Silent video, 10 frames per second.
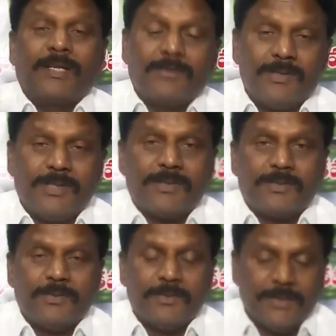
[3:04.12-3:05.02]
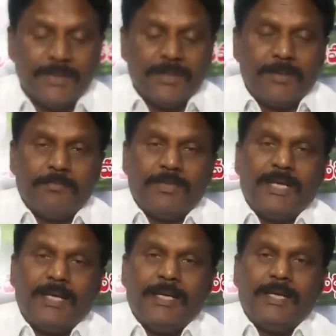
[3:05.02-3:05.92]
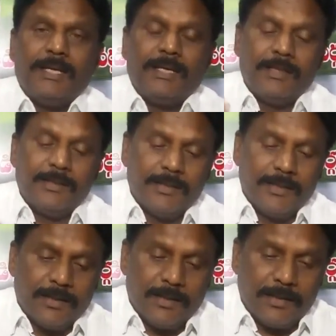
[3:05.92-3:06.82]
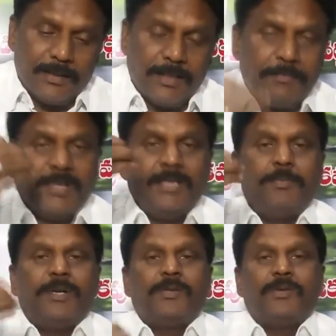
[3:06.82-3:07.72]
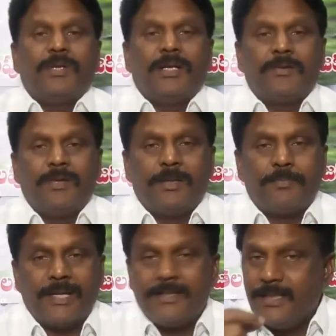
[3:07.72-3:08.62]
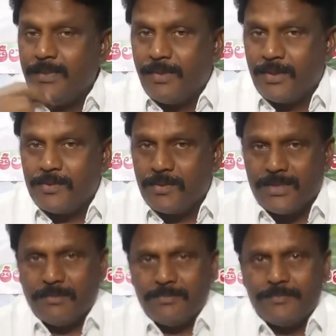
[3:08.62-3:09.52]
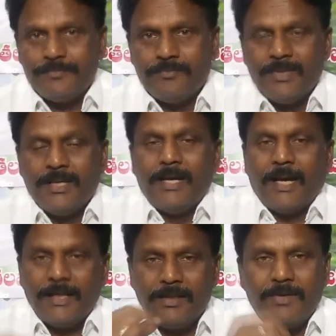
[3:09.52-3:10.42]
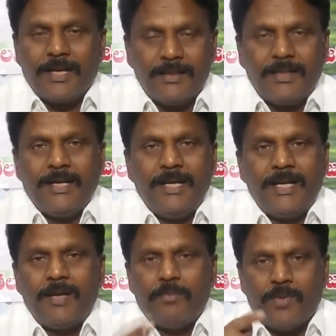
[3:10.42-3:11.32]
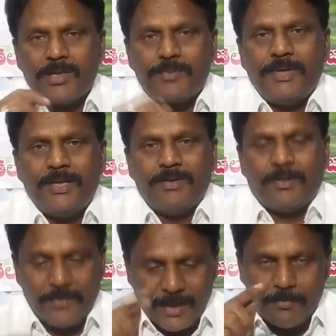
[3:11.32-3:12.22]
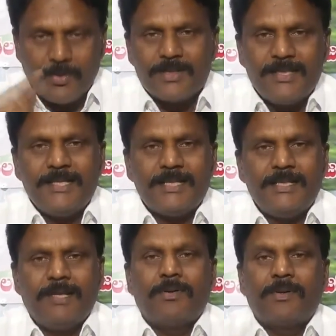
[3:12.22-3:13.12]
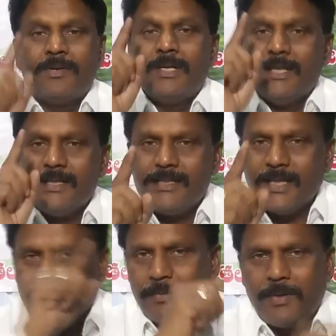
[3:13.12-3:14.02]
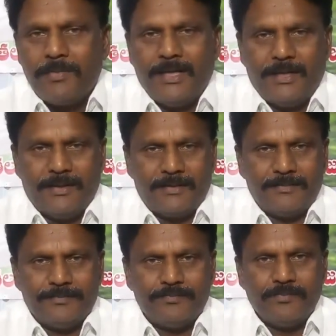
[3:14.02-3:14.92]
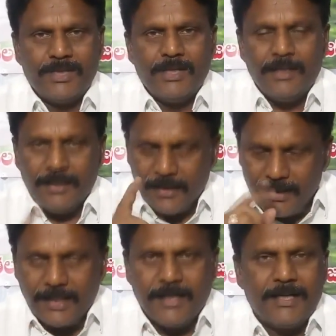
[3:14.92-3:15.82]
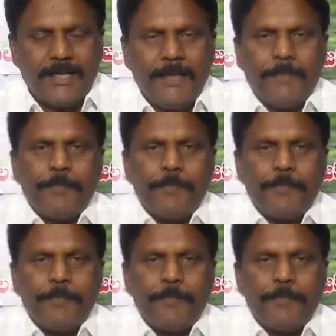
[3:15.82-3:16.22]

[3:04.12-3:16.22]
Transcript: వ్యక్తం చేస్తూ మరి ఇబ్బంది పడుతూ ఉన్నటువంటి పరిస్థితి మనం చూసాం అయితే వారందరూ ఏంటంటే మోసపోయిన వారు వాళ్ళు మోసం చేసింది ఎవరు చంద్రబాబు నాయుడు గారు ఎందుకనంటే